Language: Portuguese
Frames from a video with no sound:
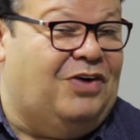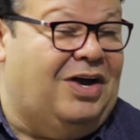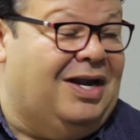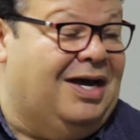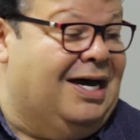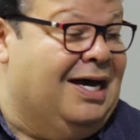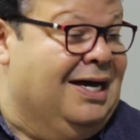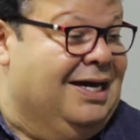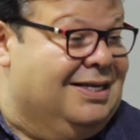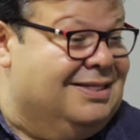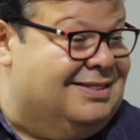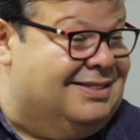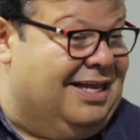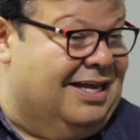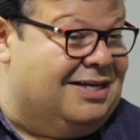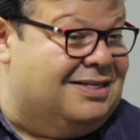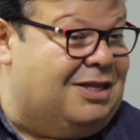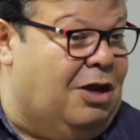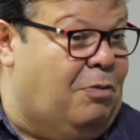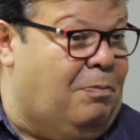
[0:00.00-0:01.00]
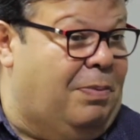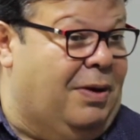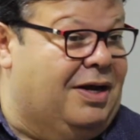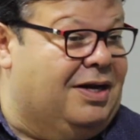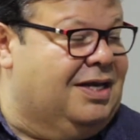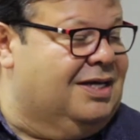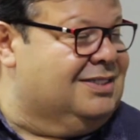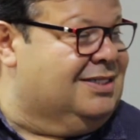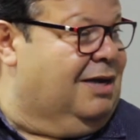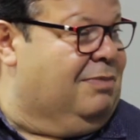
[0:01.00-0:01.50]
falar. Tem que ter um
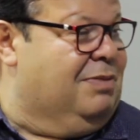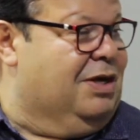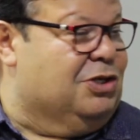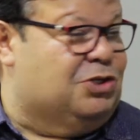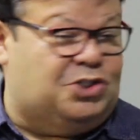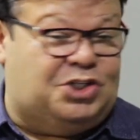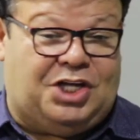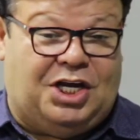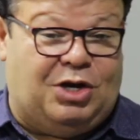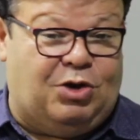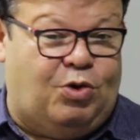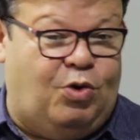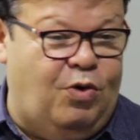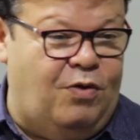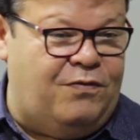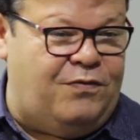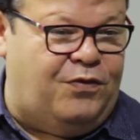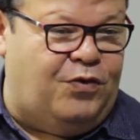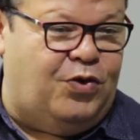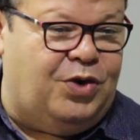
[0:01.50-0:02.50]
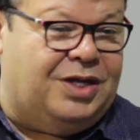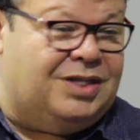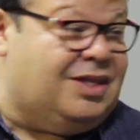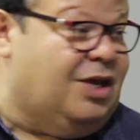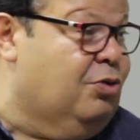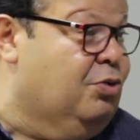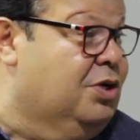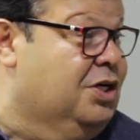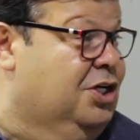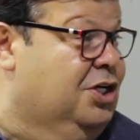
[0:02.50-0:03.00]
planejamento. Chegou, foi, tem um